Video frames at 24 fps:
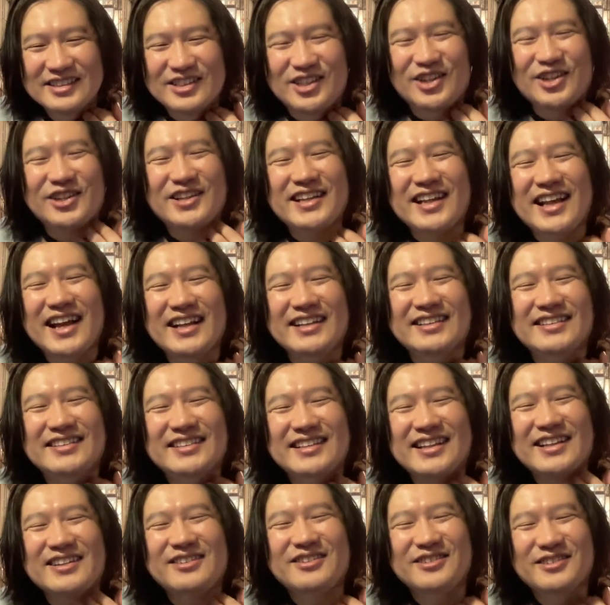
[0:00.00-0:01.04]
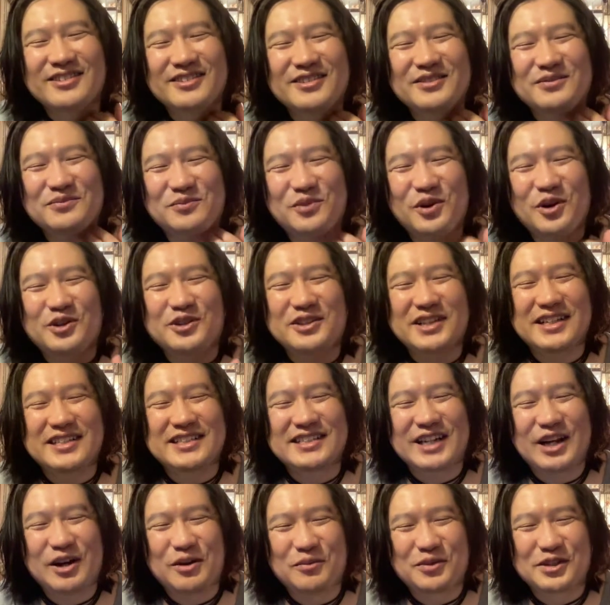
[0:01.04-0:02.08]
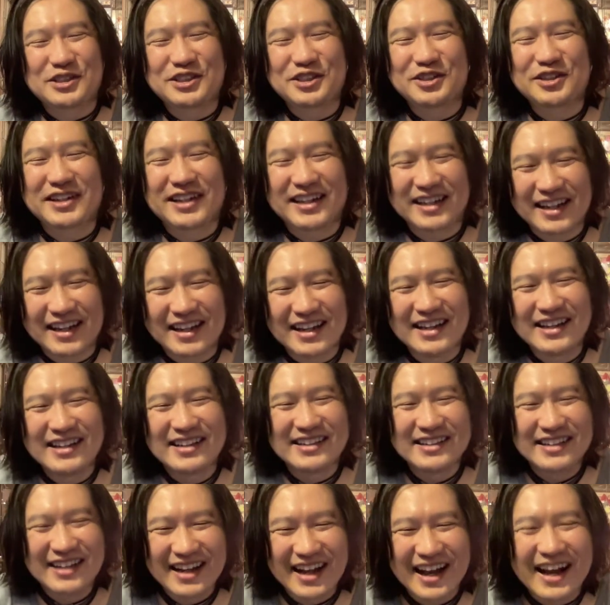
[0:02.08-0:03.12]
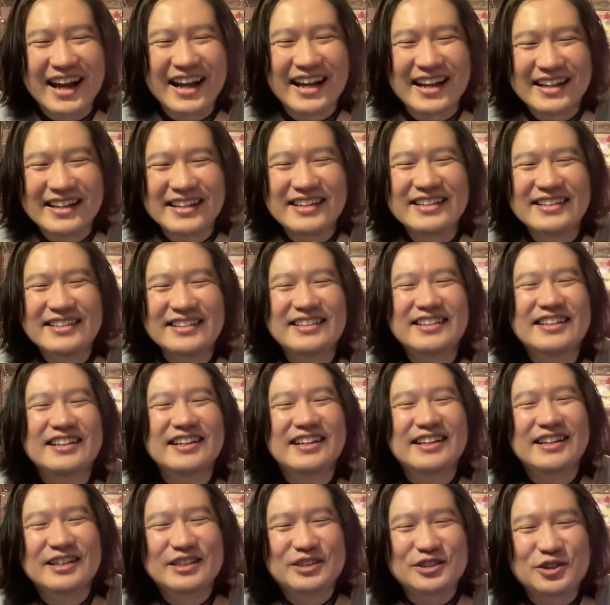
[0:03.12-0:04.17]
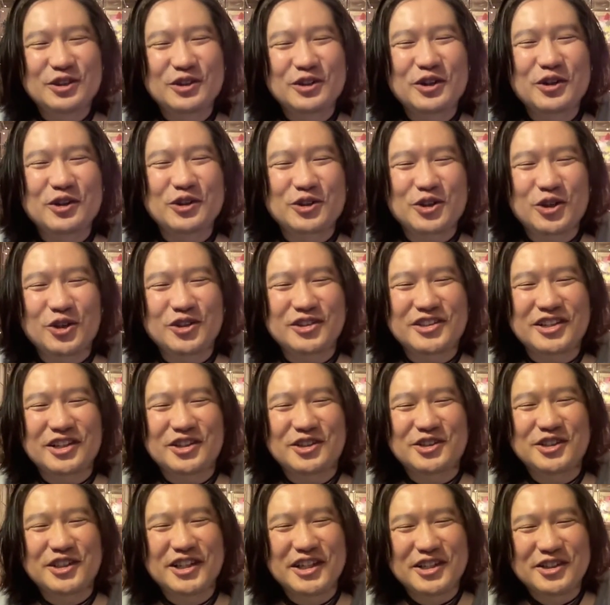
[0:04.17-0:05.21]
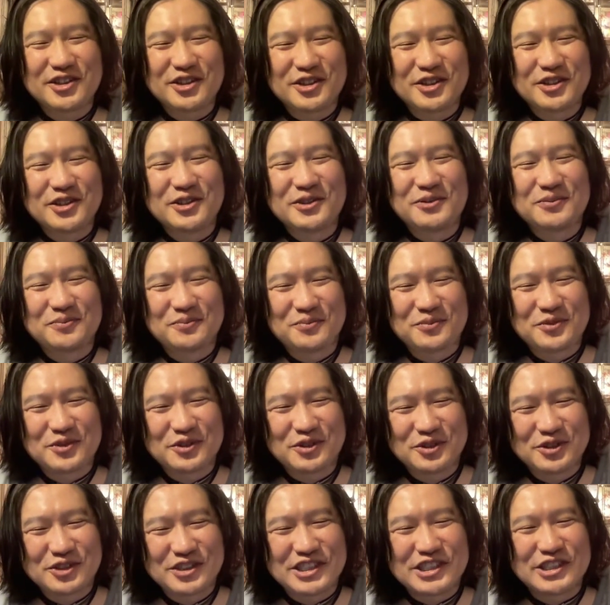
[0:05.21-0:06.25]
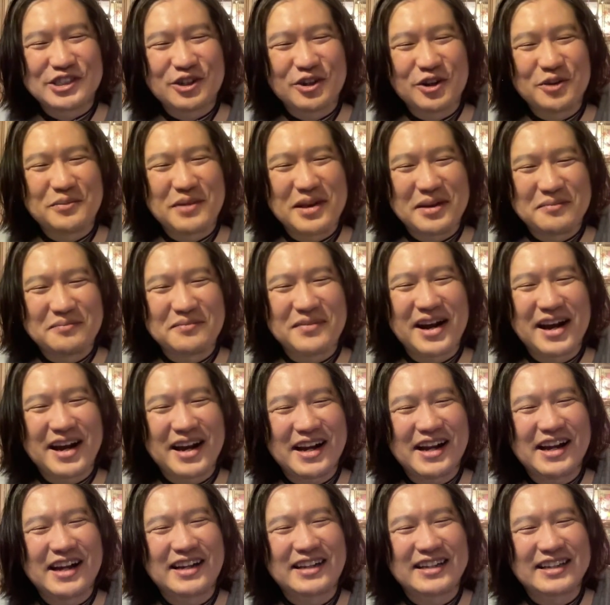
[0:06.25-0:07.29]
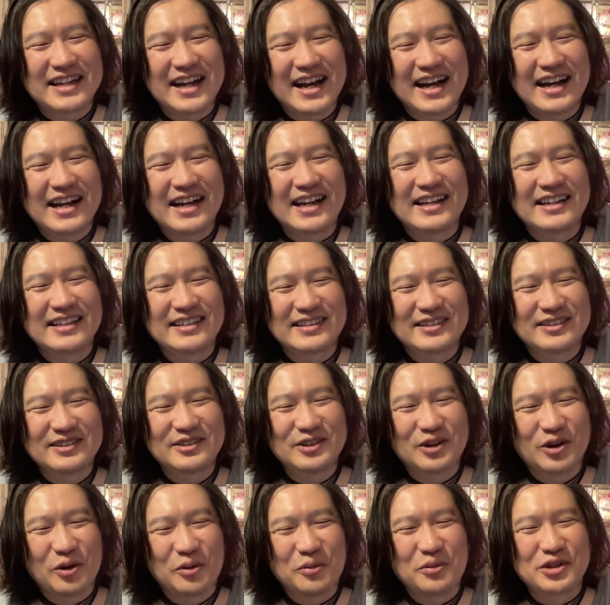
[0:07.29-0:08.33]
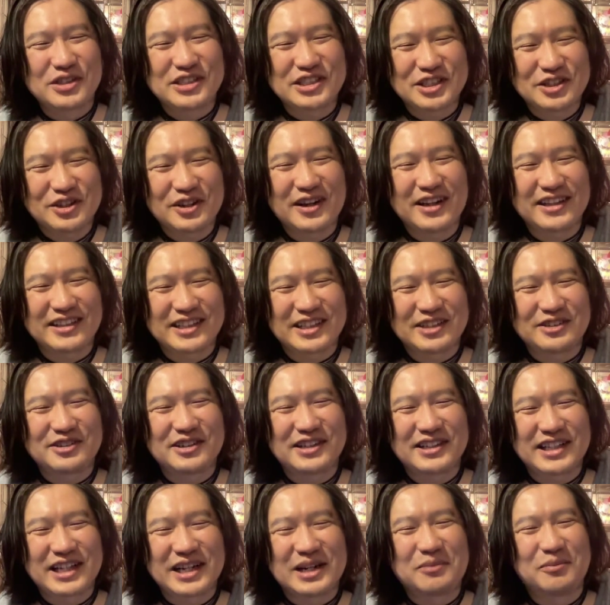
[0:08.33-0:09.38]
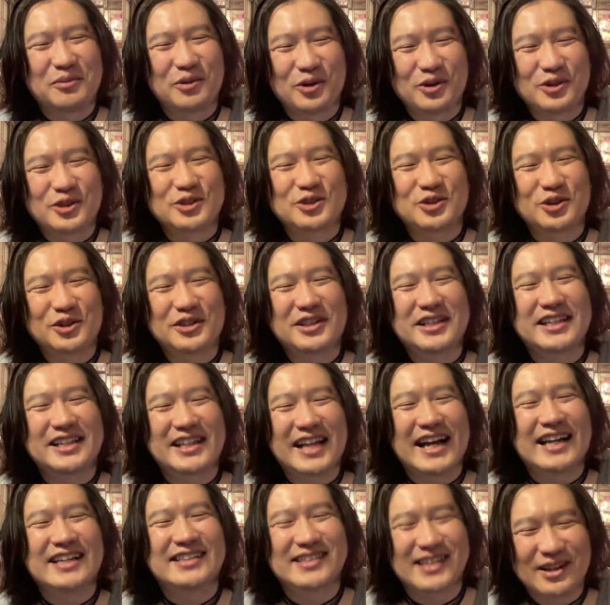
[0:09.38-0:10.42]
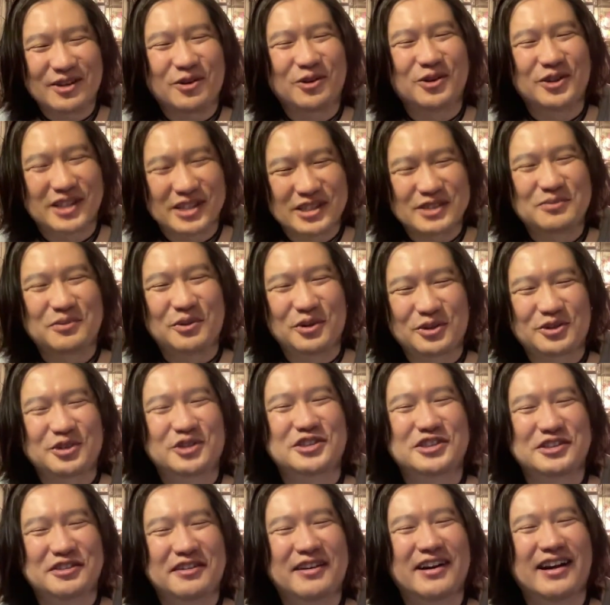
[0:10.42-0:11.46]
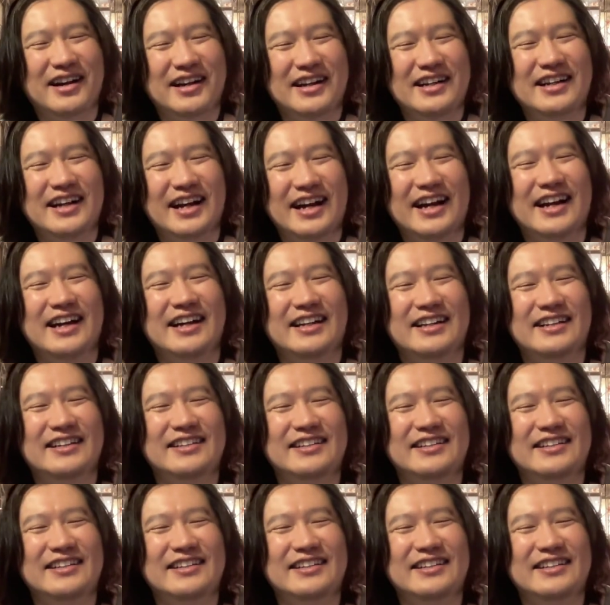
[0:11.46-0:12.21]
それやってる僕たちが面白いからはいそれを取ってくれるうちのメンバーが面白がってくれたらもうそれで大成功です僕としてははい